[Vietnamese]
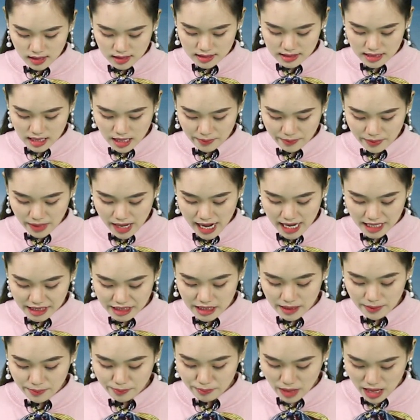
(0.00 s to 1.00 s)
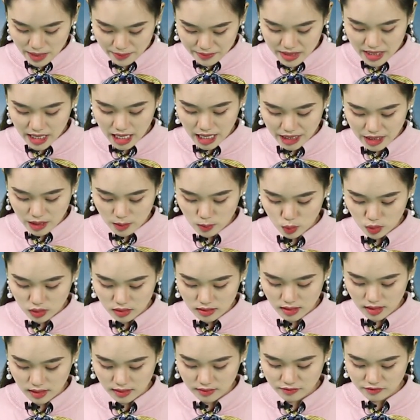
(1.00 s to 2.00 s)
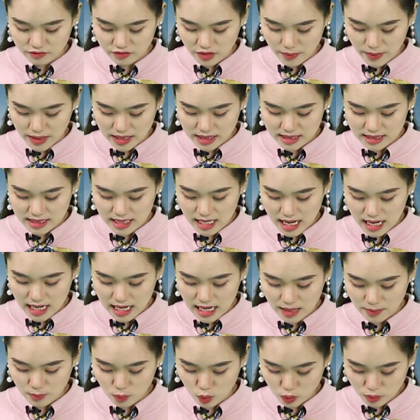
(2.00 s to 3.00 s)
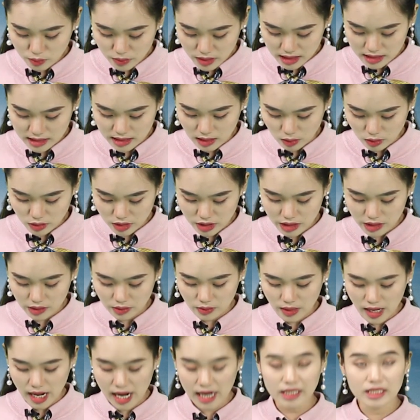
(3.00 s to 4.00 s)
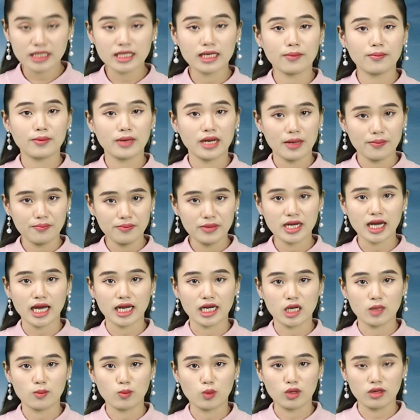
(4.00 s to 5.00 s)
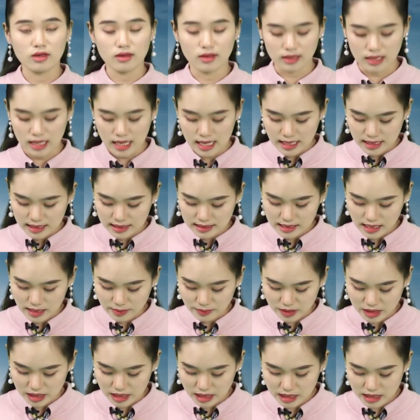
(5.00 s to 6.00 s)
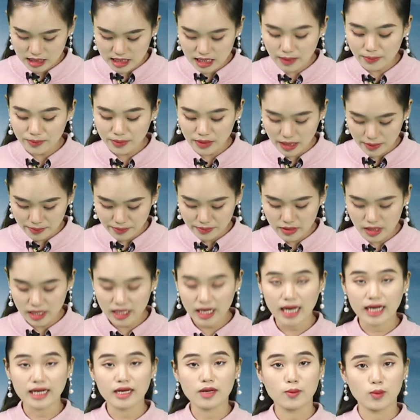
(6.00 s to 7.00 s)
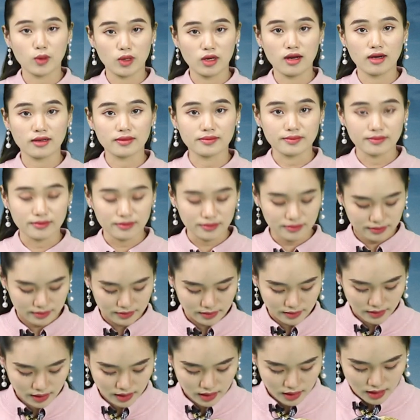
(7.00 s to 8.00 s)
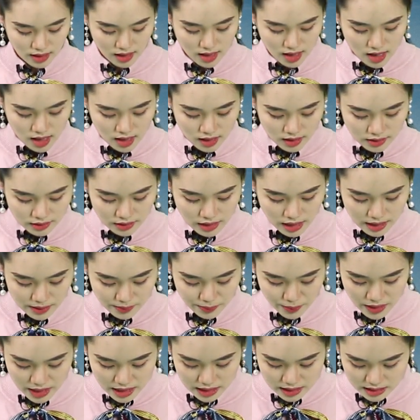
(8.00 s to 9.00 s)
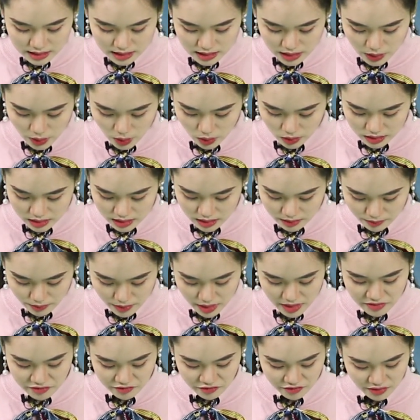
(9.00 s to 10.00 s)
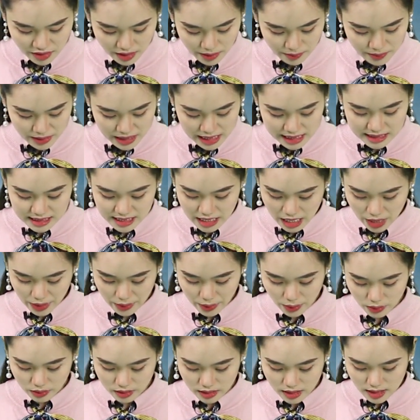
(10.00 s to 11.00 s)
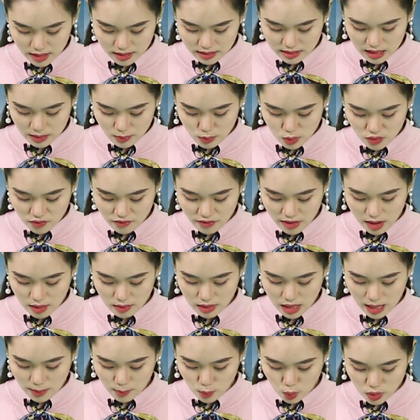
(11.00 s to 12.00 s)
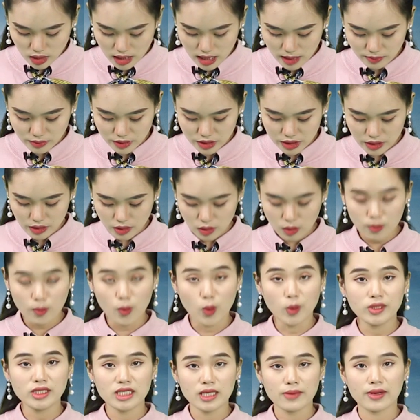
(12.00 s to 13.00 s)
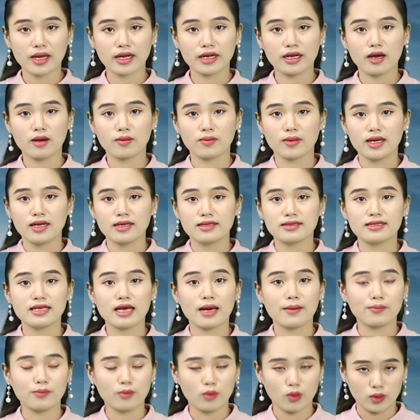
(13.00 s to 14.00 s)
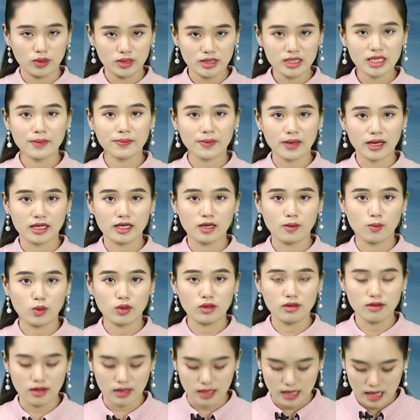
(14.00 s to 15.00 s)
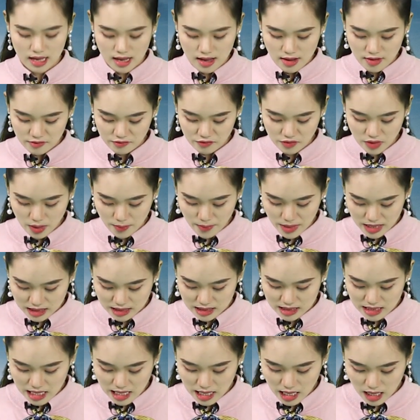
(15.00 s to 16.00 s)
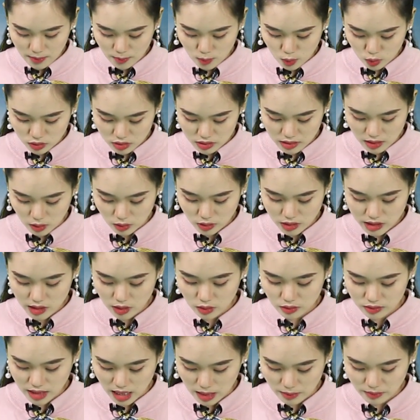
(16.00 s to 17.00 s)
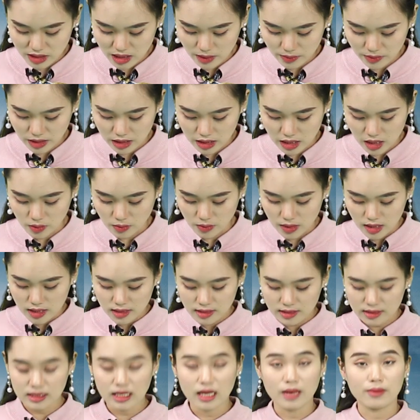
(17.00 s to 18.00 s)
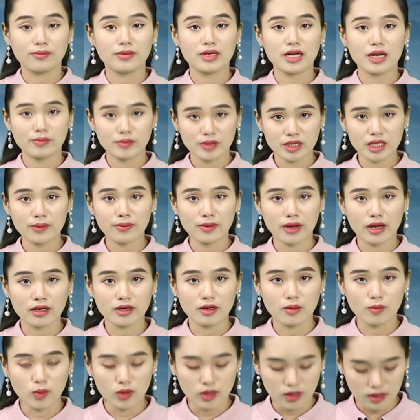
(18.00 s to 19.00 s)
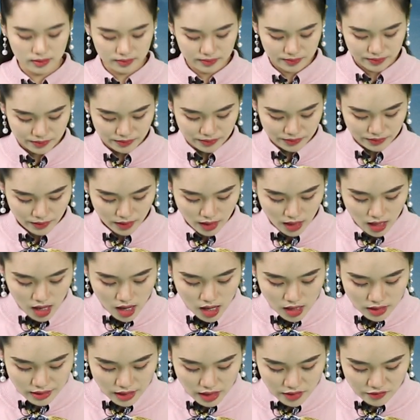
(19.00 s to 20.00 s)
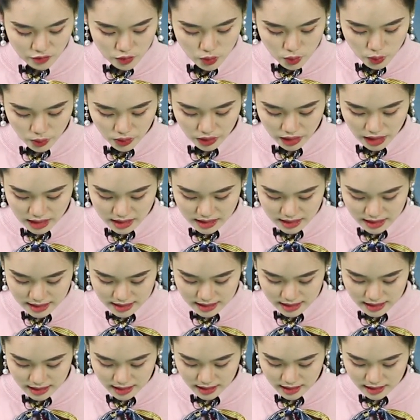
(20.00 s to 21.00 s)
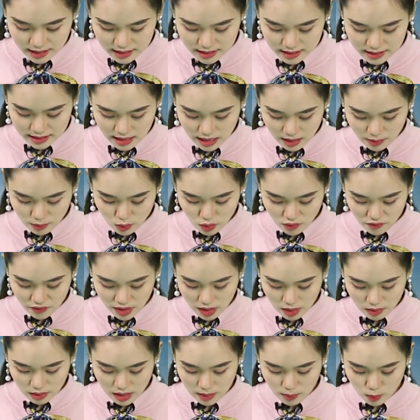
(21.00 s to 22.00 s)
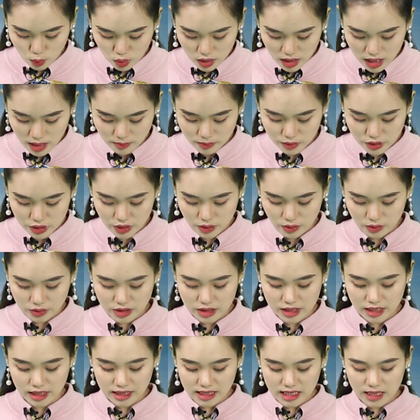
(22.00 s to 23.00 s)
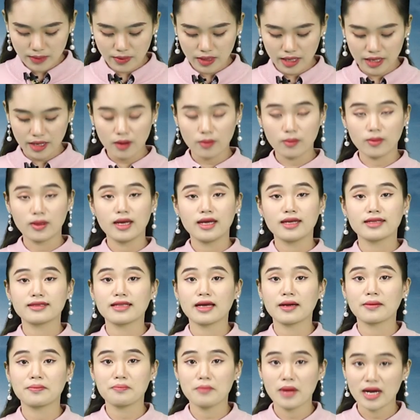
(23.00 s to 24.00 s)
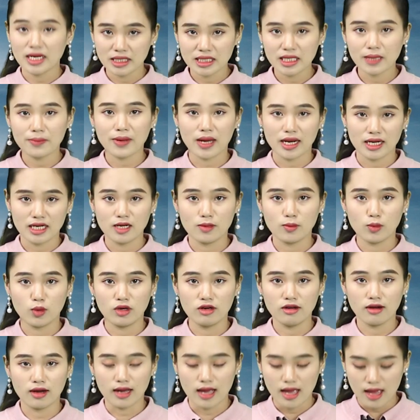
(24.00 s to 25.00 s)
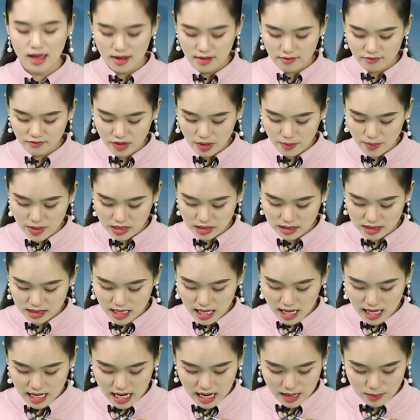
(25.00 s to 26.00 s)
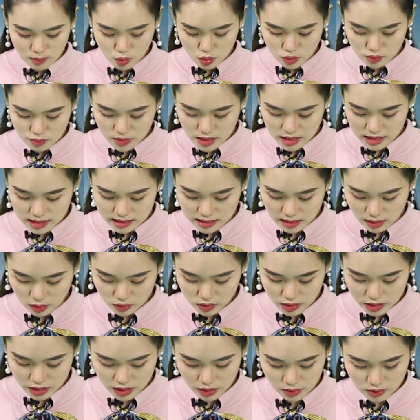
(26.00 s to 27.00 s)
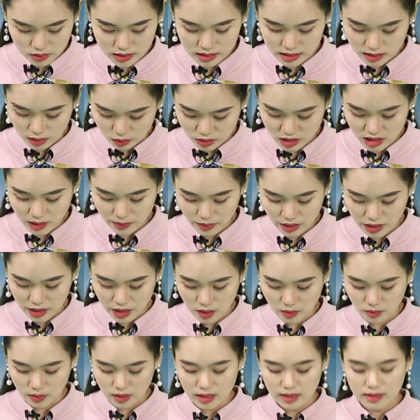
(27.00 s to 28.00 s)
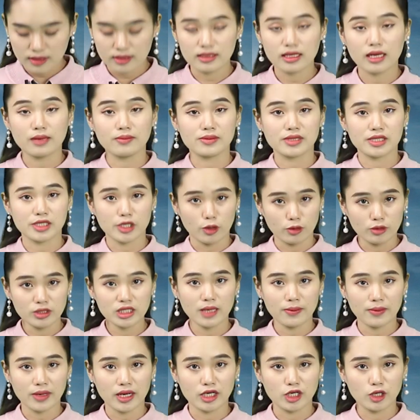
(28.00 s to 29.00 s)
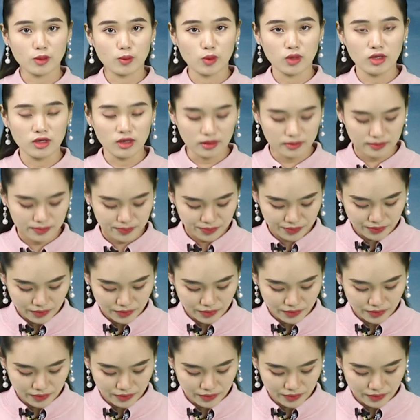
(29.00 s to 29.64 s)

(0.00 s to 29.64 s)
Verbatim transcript: giảm 230.000 đồng một lượng và bán ra là 46 triệu 250.000 đồng một lượng, giảm 950.000 đồng một lượng. Tại PNG Hồ Chí Minh và PNG Hà Nội, giá mua vào là 45 triệu 400 ngàn đồng, giảm 400 ngàn đồng một lượng và bán ra là 46 triệu 800 ngàn đồng, giảm 500 ngàn đồng một lượng. Tại Phú Quý SCC, giá mua vào là 45 triệu 900 ngàn đồng, tăng 300 ngàn đồng một lượng và bán ra là 46 triệu 600 ngàn đồng, giảm 600 ngàn đồng một lượng.